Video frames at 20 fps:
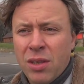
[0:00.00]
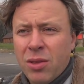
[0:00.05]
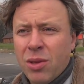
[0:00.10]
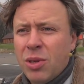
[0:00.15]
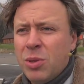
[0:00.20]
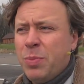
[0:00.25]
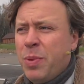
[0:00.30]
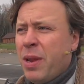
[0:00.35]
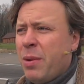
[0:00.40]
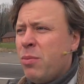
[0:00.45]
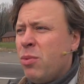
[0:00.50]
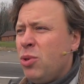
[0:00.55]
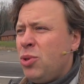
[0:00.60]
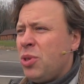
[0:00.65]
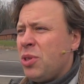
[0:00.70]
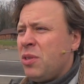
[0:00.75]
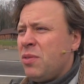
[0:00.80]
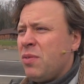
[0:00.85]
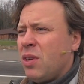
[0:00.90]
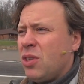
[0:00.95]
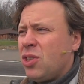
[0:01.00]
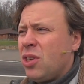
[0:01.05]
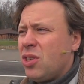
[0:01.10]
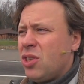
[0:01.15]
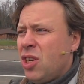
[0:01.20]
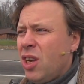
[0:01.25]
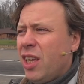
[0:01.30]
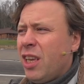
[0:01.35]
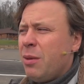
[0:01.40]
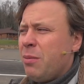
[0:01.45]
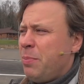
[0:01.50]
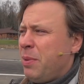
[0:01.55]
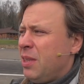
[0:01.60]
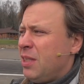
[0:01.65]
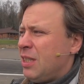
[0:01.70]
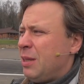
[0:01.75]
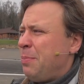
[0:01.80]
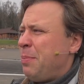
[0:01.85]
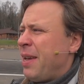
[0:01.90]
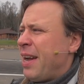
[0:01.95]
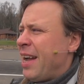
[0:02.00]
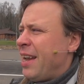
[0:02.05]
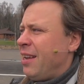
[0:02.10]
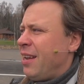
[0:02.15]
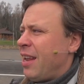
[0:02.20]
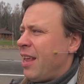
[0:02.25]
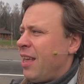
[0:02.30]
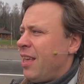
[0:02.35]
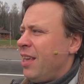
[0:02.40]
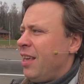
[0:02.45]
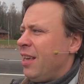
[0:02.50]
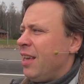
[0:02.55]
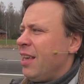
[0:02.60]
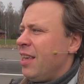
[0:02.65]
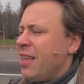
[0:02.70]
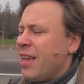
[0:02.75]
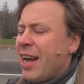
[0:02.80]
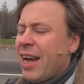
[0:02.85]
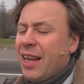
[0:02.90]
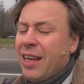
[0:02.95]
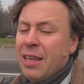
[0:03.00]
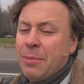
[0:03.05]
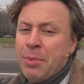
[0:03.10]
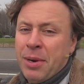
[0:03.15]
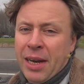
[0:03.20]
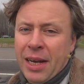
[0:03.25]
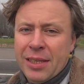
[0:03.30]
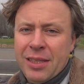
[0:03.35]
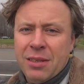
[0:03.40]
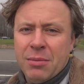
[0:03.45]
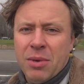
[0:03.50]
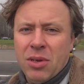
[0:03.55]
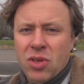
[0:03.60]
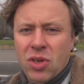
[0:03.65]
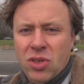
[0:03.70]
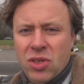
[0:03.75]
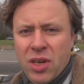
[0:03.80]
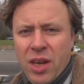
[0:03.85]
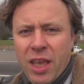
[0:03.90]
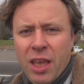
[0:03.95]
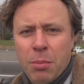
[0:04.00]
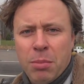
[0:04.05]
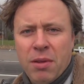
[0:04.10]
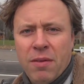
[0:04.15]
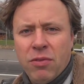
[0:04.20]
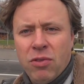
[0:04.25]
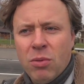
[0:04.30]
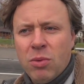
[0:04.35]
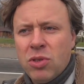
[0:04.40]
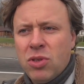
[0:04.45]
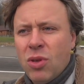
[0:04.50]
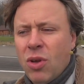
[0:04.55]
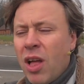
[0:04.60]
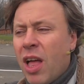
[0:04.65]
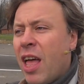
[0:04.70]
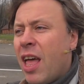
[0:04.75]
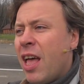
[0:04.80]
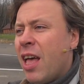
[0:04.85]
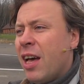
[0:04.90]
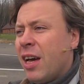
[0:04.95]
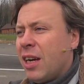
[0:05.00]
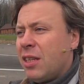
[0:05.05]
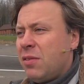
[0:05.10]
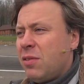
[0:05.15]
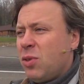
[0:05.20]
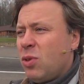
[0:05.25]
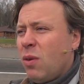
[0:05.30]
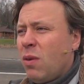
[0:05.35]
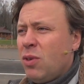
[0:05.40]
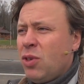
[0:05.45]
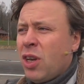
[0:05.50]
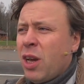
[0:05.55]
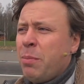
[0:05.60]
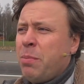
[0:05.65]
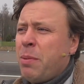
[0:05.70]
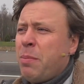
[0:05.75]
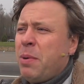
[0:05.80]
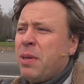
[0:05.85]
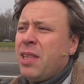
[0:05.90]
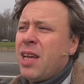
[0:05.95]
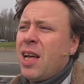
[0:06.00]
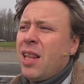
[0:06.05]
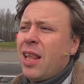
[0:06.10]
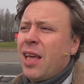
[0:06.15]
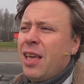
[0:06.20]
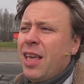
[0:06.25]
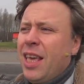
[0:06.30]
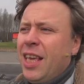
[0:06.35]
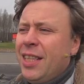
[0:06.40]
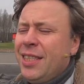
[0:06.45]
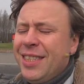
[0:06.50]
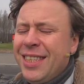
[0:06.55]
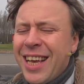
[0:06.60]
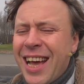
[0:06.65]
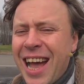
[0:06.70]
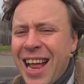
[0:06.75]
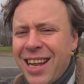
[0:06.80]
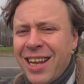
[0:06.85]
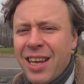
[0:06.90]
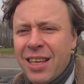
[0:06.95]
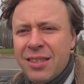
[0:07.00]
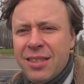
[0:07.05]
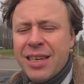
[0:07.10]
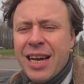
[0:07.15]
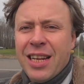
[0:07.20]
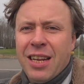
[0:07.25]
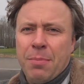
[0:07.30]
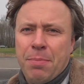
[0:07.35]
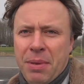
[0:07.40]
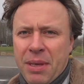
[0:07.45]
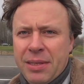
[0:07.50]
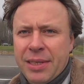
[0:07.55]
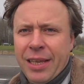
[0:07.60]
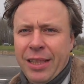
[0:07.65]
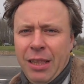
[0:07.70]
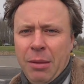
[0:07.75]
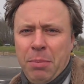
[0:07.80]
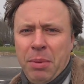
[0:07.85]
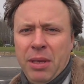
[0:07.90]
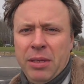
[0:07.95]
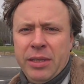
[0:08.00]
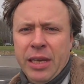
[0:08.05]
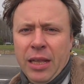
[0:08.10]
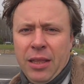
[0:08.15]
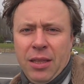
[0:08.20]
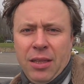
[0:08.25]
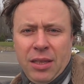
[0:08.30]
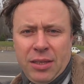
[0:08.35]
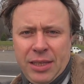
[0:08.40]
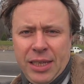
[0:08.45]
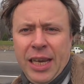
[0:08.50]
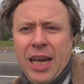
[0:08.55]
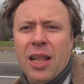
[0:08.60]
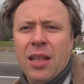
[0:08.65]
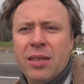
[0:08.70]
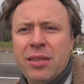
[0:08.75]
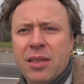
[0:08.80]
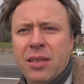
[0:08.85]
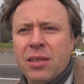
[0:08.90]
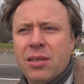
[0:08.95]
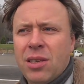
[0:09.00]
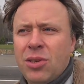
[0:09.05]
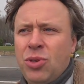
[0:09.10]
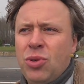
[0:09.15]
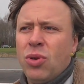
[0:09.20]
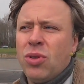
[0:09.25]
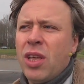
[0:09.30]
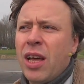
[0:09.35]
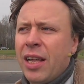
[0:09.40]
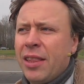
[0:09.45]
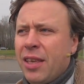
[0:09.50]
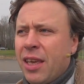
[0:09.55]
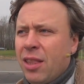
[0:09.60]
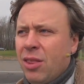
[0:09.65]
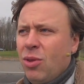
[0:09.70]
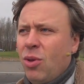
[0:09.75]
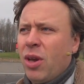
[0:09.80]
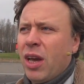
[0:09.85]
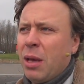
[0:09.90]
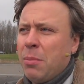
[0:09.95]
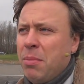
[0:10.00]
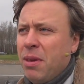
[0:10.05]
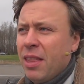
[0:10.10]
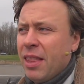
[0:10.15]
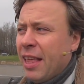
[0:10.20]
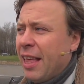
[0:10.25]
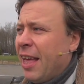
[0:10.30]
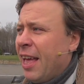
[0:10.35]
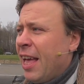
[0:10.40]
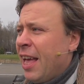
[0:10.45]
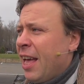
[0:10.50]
То есть преимущество шишиги, принципиальное и гениальное проходимое шишиги, было в том, что развесовочка попадала идеально-идеально 50 на 50. И достигалось это за счет откидной кабины.